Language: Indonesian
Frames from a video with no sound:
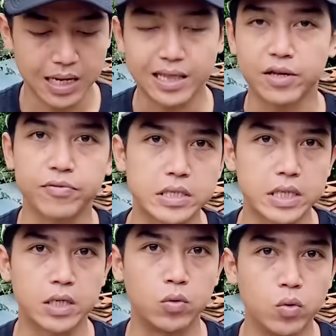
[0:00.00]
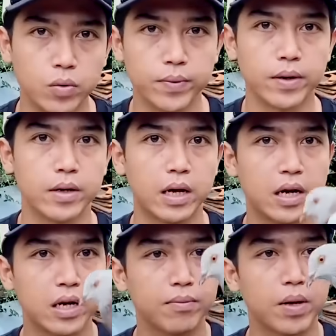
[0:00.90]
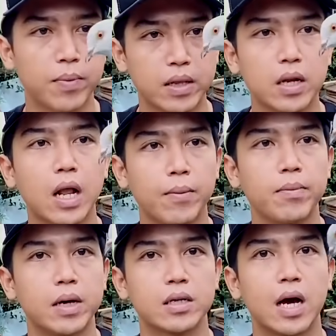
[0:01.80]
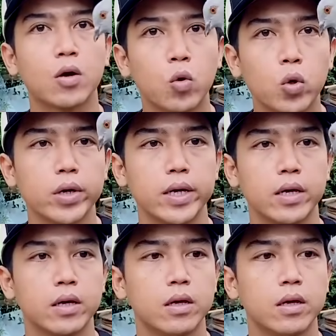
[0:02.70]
latih fisik dulu dulu karena ini merpati lama buat nganggur nih